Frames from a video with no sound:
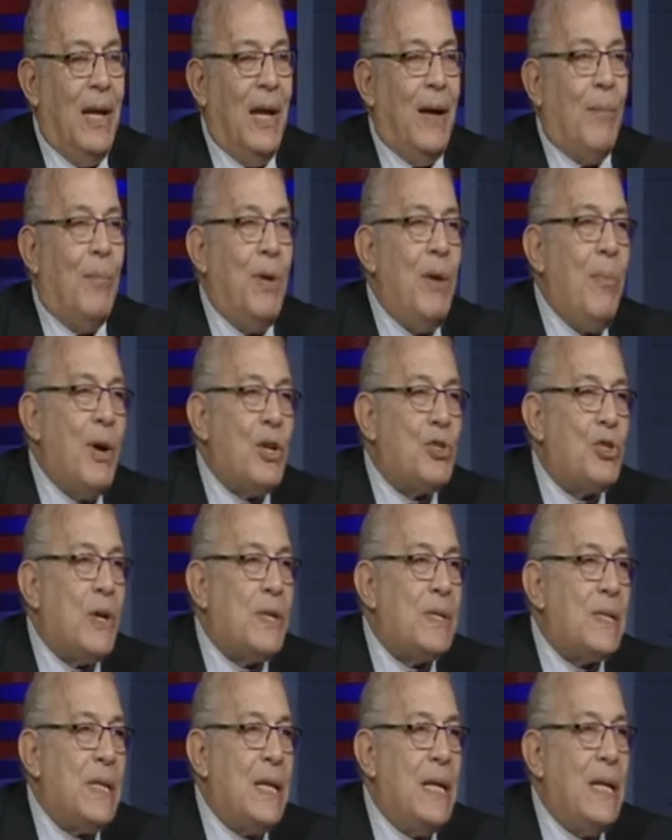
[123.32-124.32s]
بيبقى
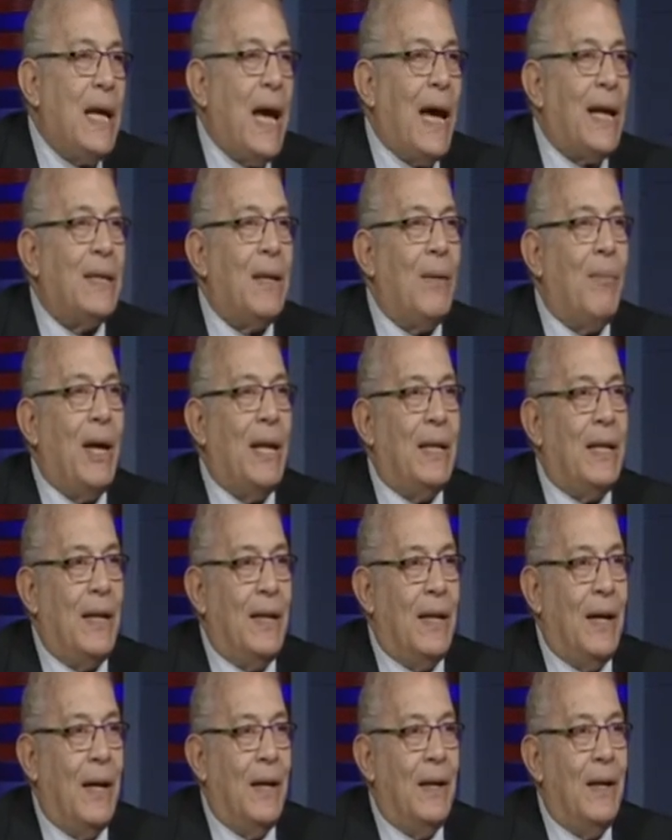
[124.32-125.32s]
شخصية
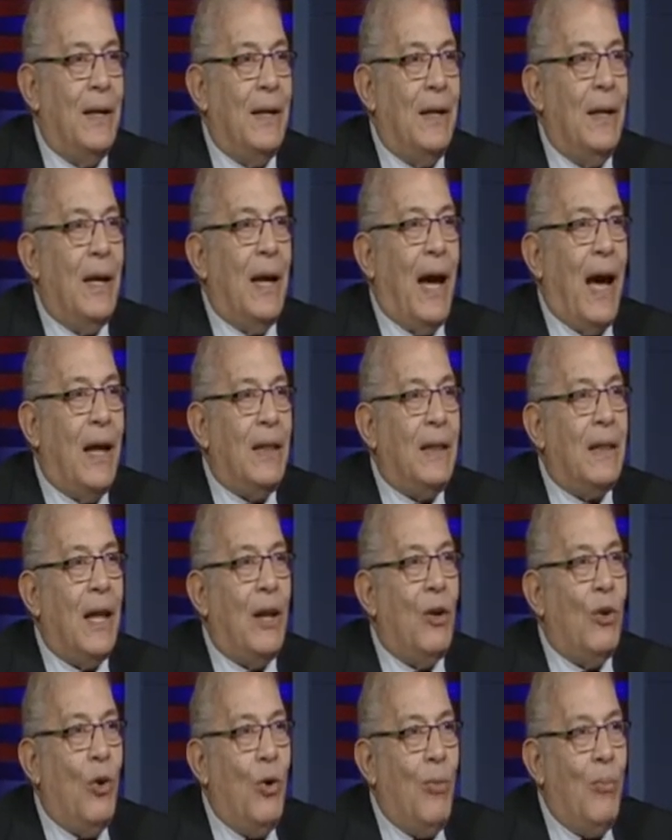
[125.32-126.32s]
اعتمادية حتى
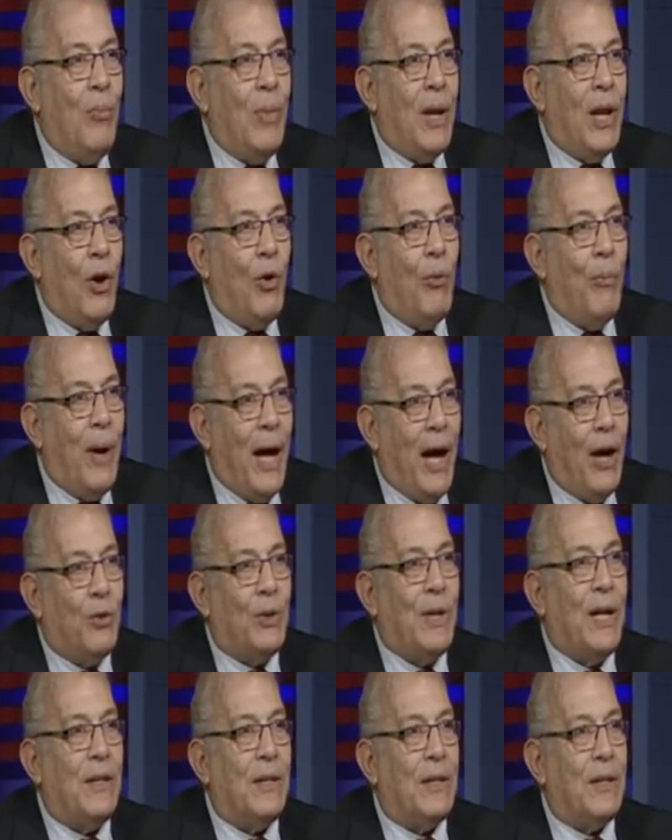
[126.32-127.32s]
الأم لو
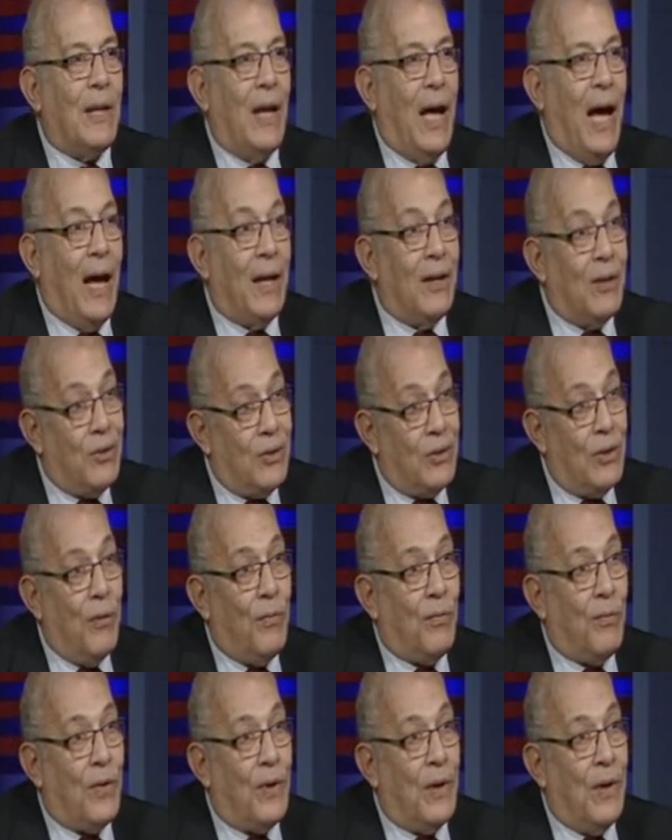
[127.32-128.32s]
بعدت عن
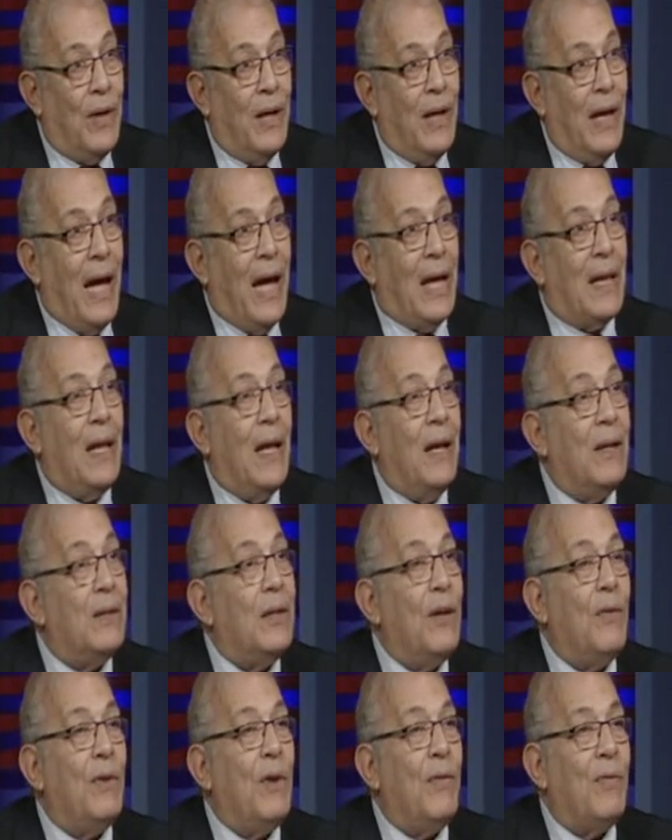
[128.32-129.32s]
الطفل هتلاقي
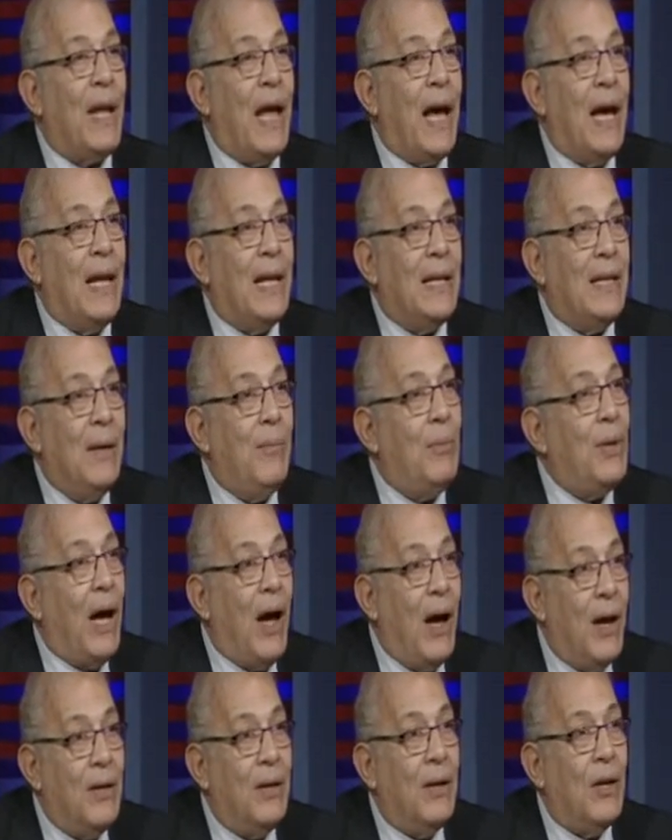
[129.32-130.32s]
الطفل في الحاله دي
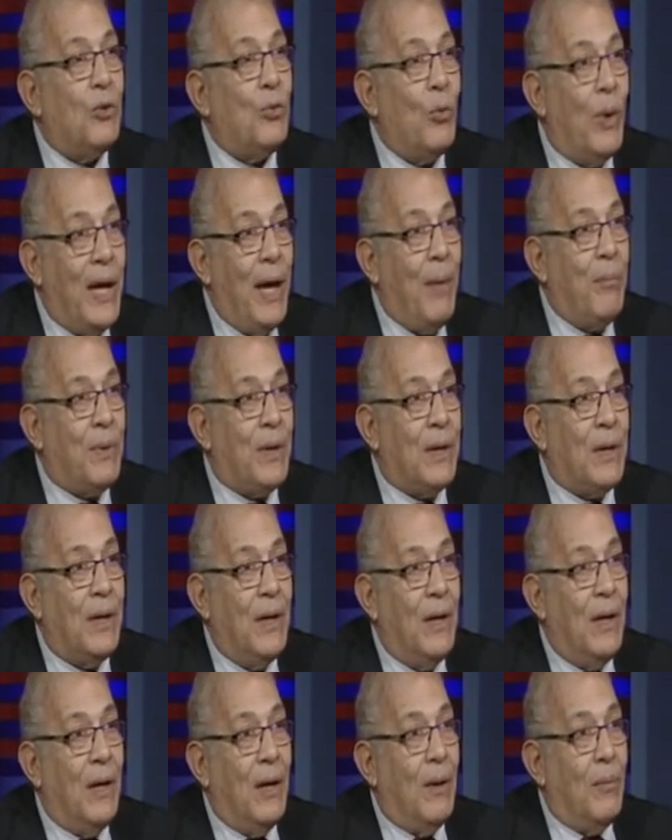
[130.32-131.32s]
بيعيط ويبكي
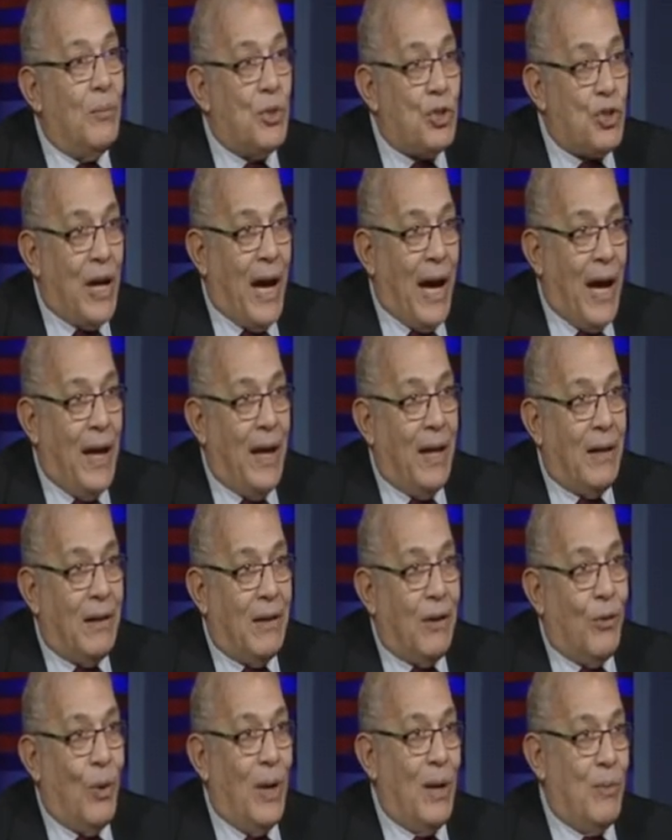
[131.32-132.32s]
مش جعان
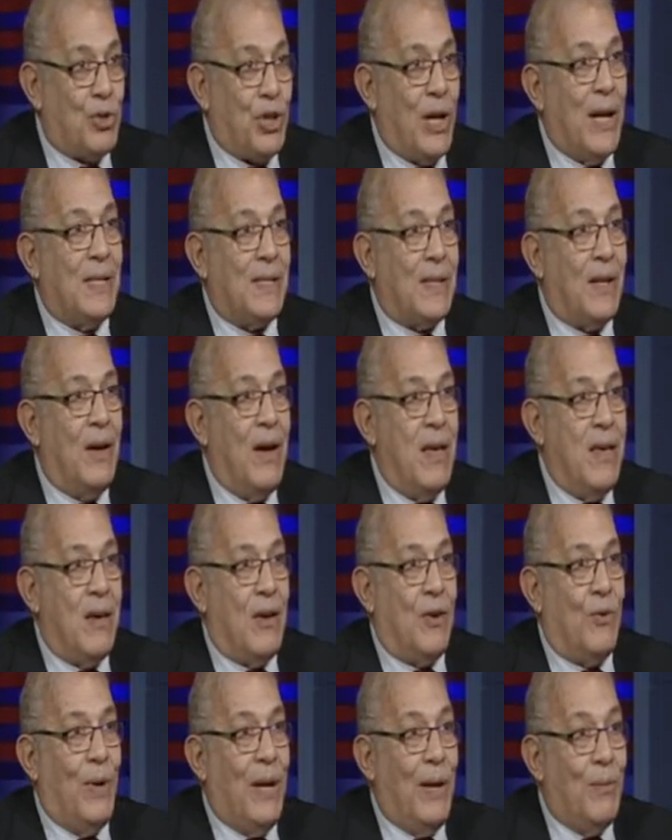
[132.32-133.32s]
ولا مش عايز
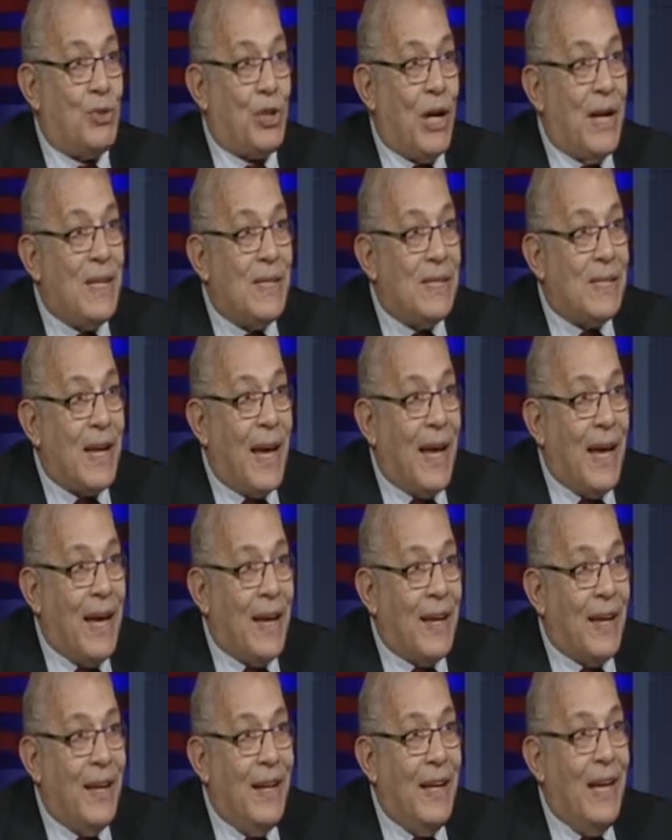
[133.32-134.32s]
يغير ولا مش عايز
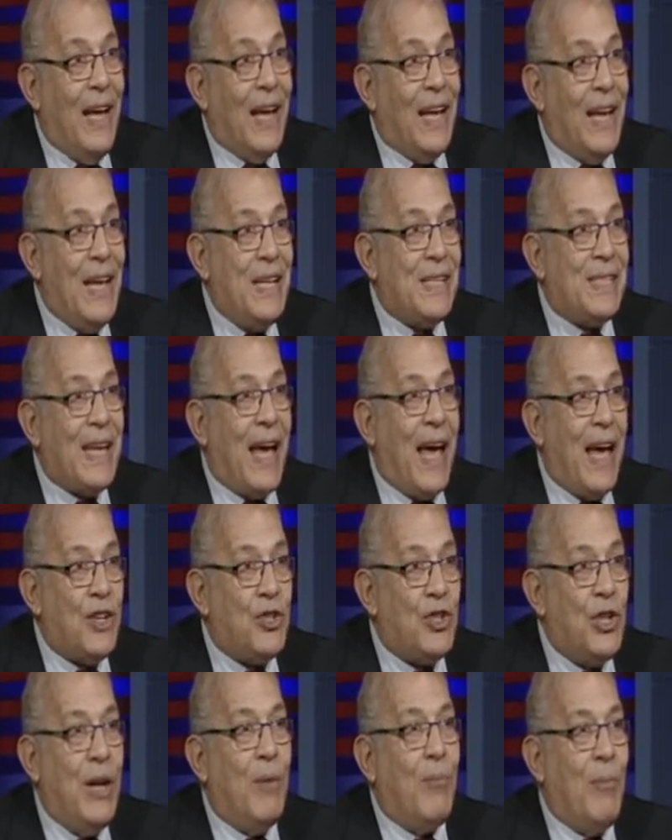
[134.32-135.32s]
حاجه ليس
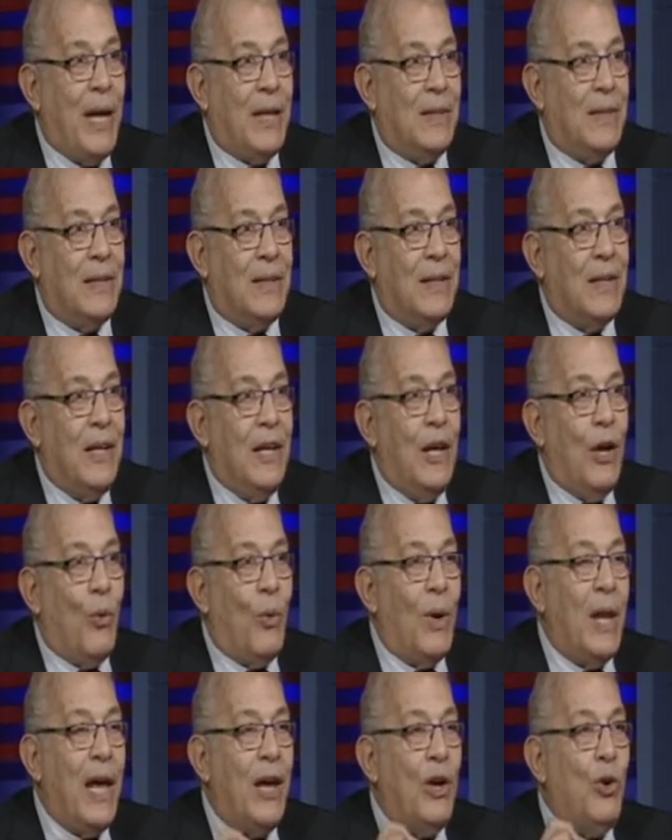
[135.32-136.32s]
شيء مادي
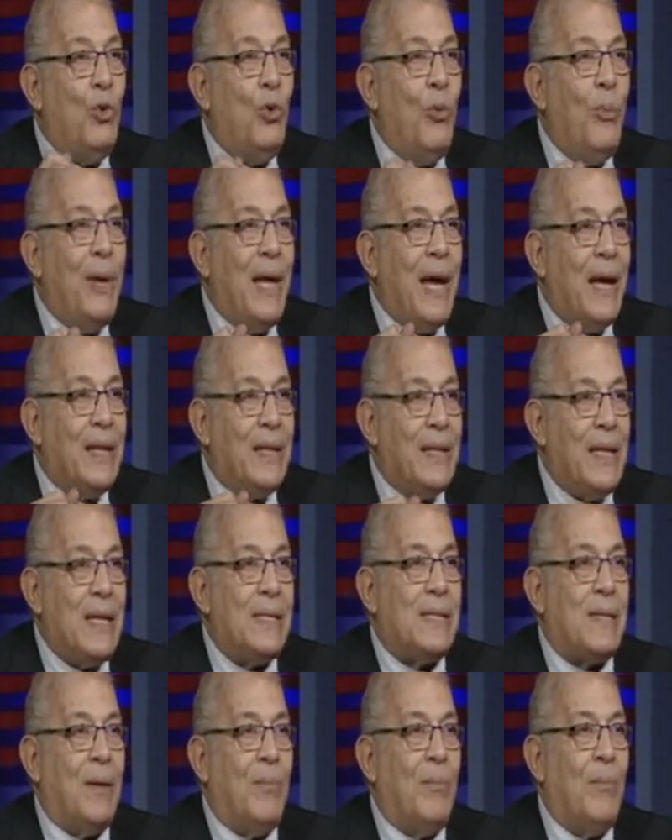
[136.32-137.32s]
ولكنه
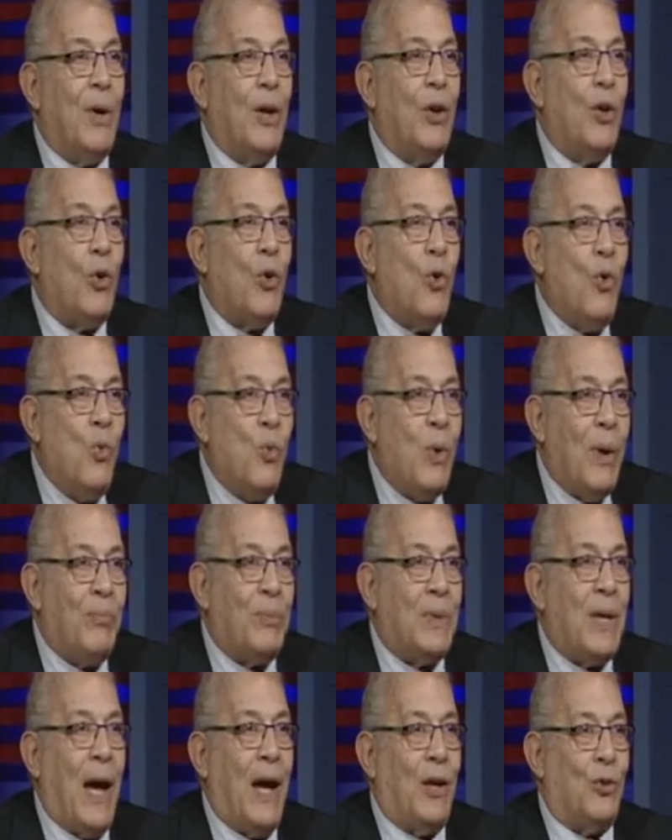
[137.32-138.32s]
بيكتسب القوه
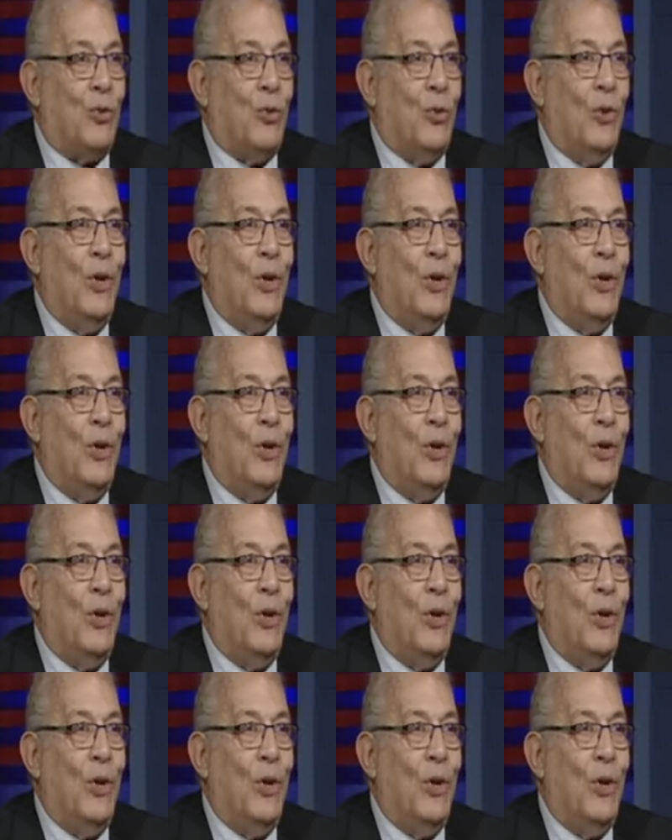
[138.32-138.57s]
بتاعته